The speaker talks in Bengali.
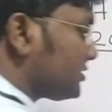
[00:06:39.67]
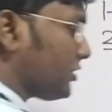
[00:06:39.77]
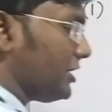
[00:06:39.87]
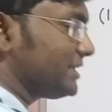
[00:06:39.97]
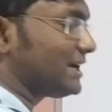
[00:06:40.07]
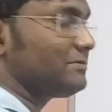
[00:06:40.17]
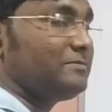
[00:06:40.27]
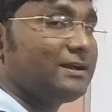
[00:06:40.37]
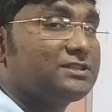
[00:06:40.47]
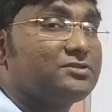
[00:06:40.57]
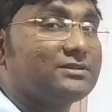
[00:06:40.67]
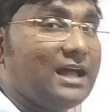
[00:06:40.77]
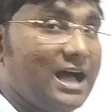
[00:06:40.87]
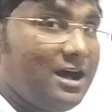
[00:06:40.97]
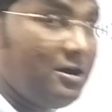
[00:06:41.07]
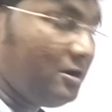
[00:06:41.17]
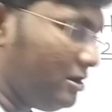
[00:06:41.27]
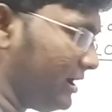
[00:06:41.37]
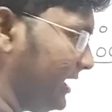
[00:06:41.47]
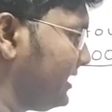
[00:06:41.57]
ছয় দ্বারা বিভাজ্য না
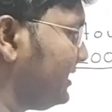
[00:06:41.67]
হয়